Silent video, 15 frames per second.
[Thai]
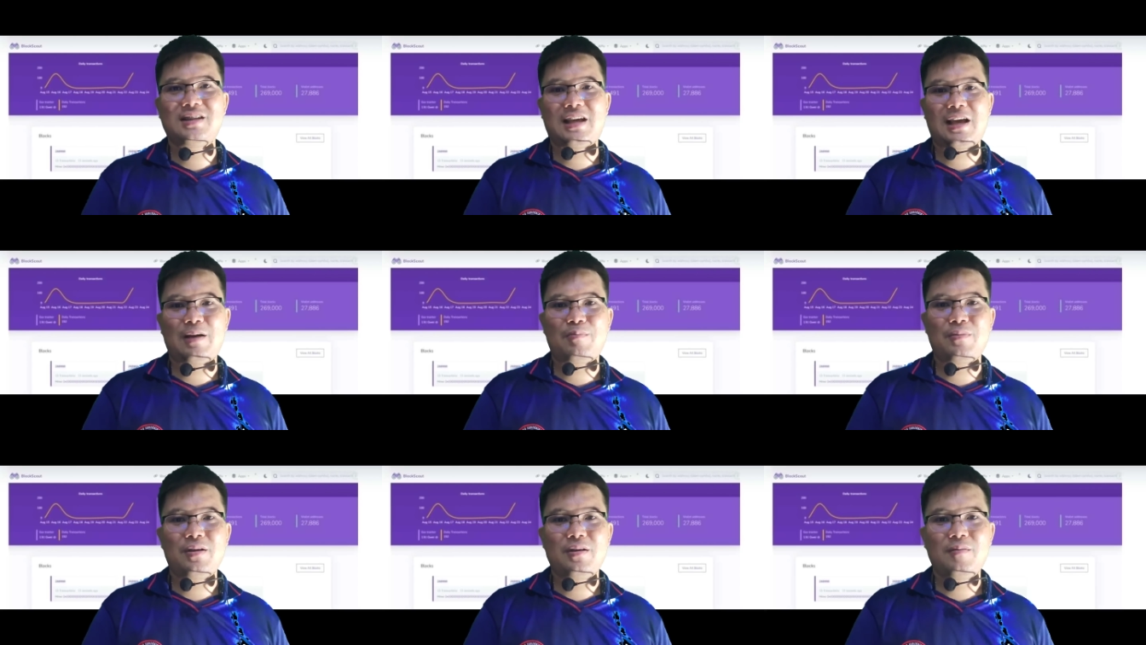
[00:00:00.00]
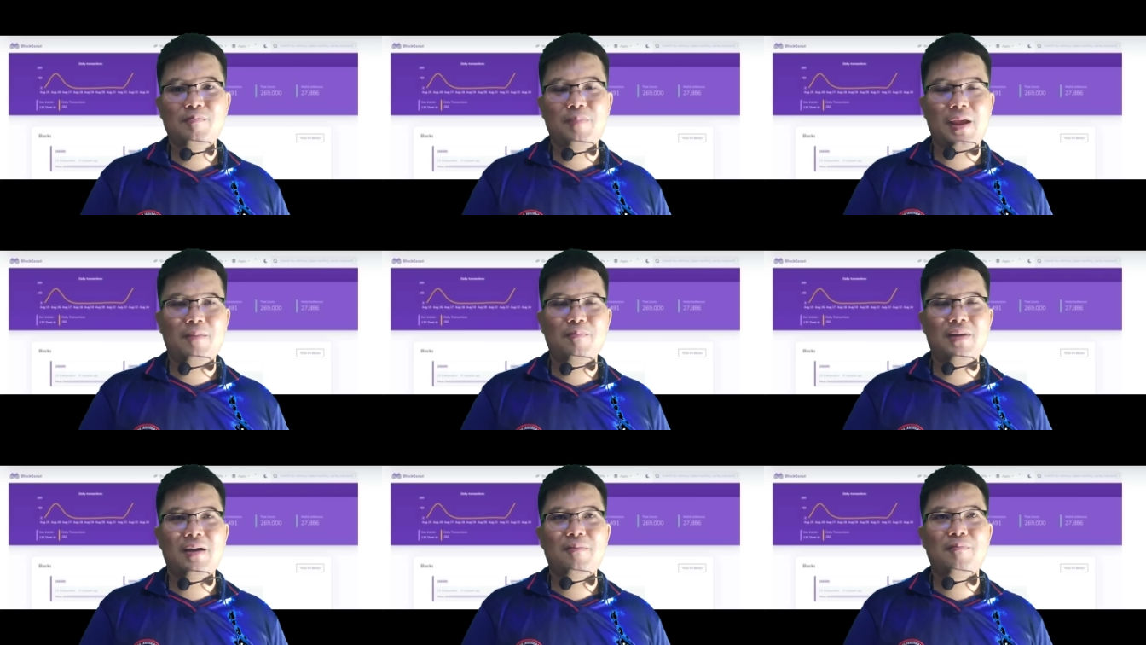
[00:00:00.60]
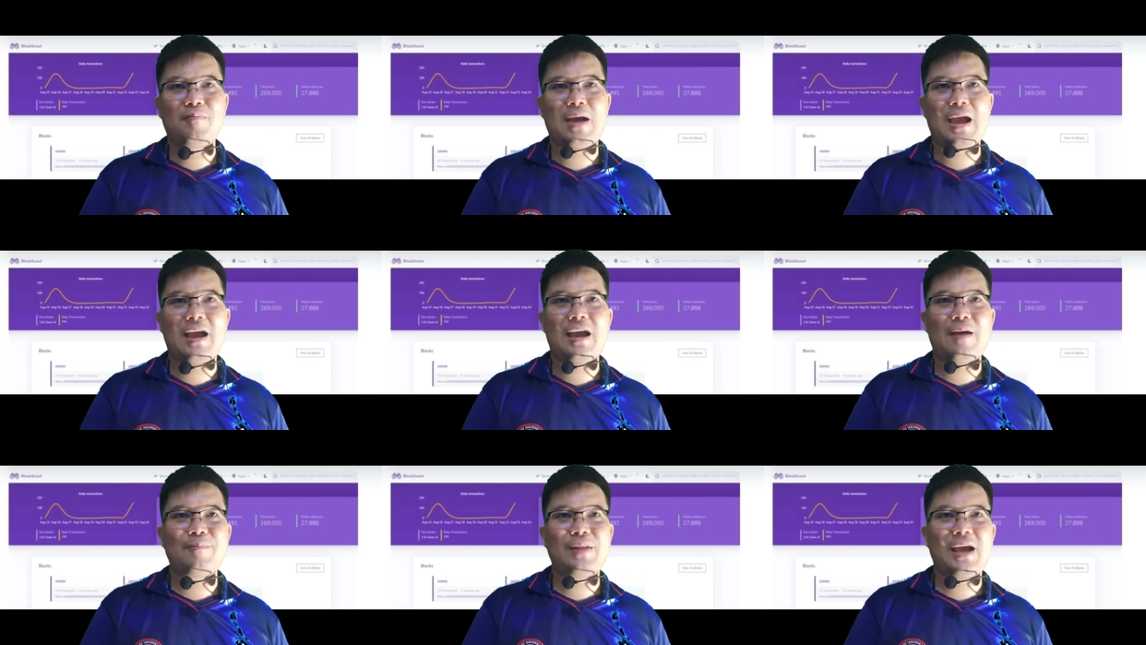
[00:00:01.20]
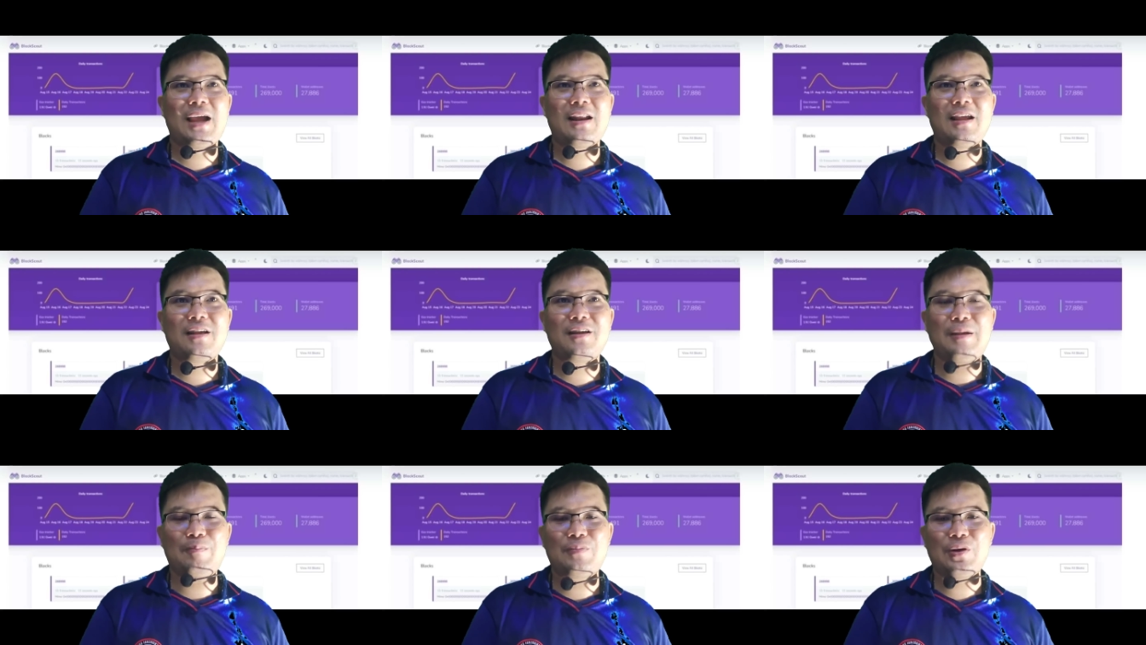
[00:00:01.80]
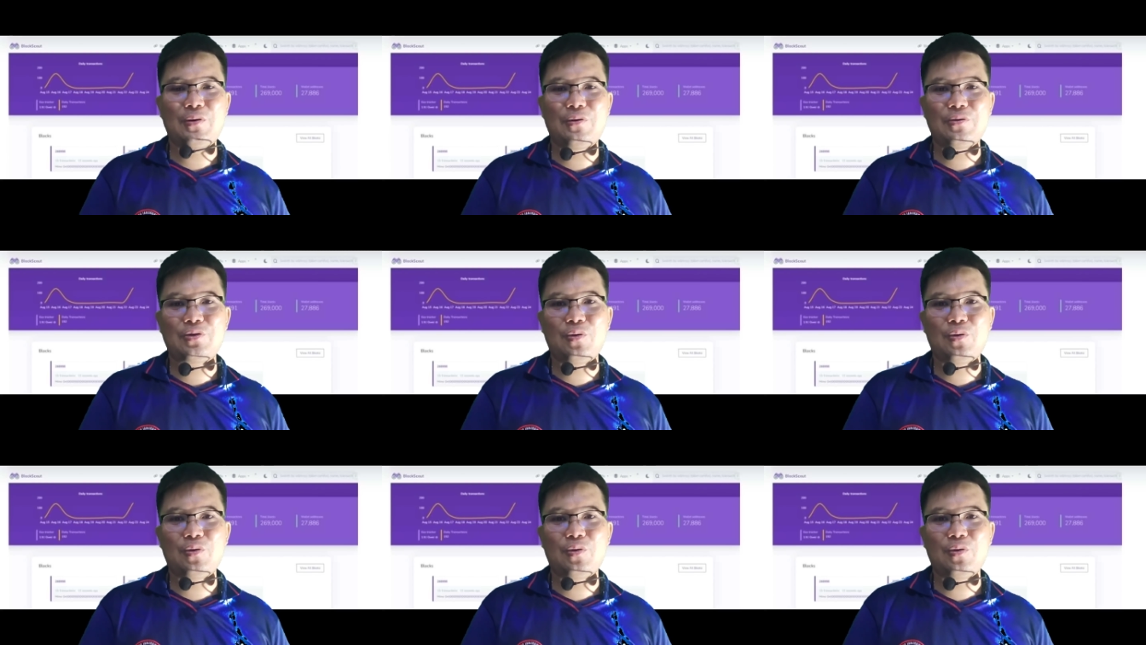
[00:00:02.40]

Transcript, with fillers: นะครับเป็นมหาอำนาจแห่งคริปโต